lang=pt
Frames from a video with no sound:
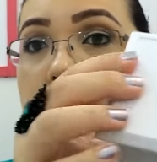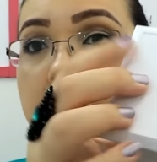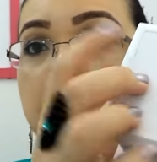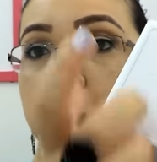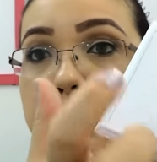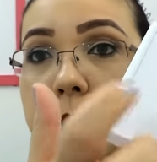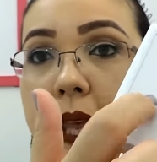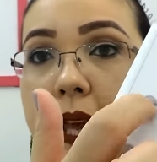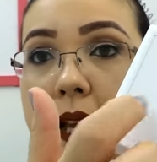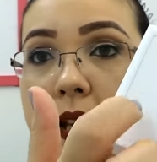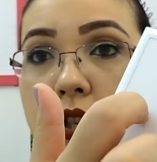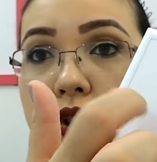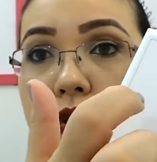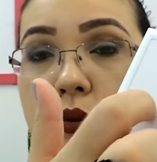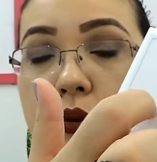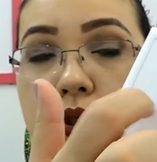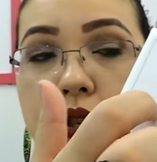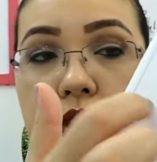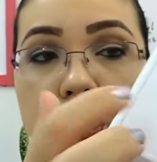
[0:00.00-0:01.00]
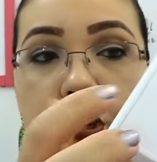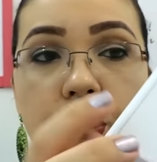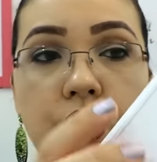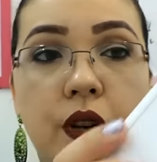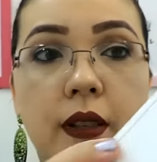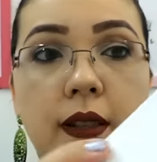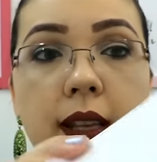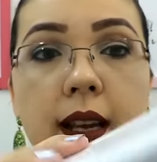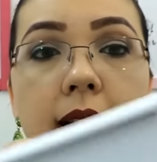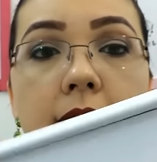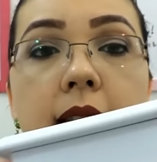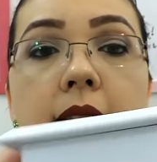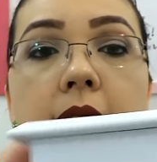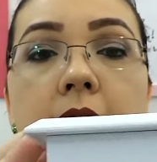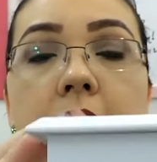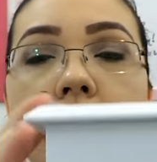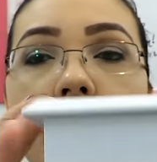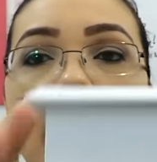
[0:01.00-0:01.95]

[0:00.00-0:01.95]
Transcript: Ele é plástico, gente, ó, tá?